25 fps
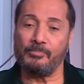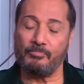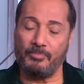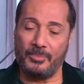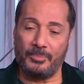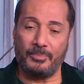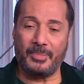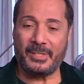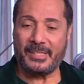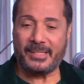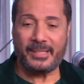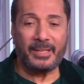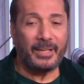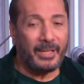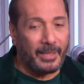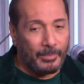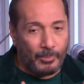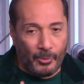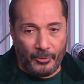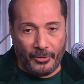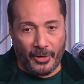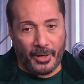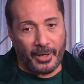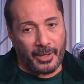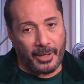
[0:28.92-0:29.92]
بس هي
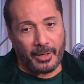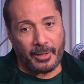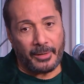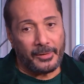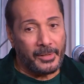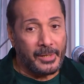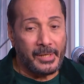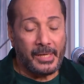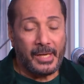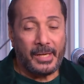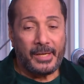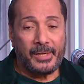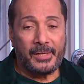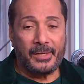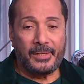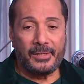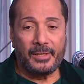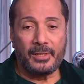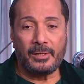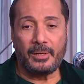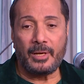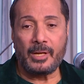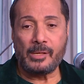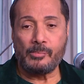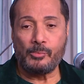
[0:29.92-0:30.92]
المفارقه ان
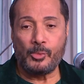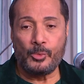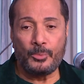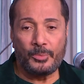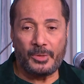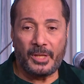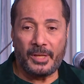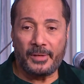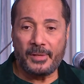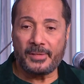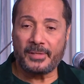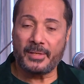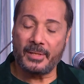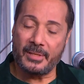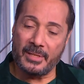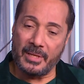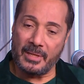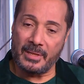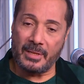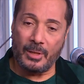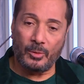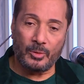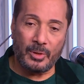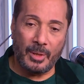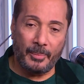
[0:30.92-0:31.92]
الالبوم ده نزل
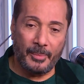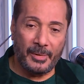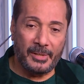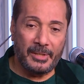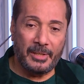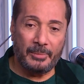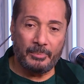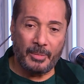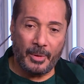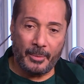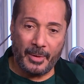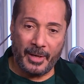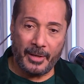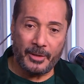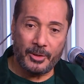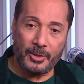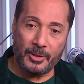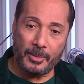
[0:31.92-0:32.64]
86 ما باعش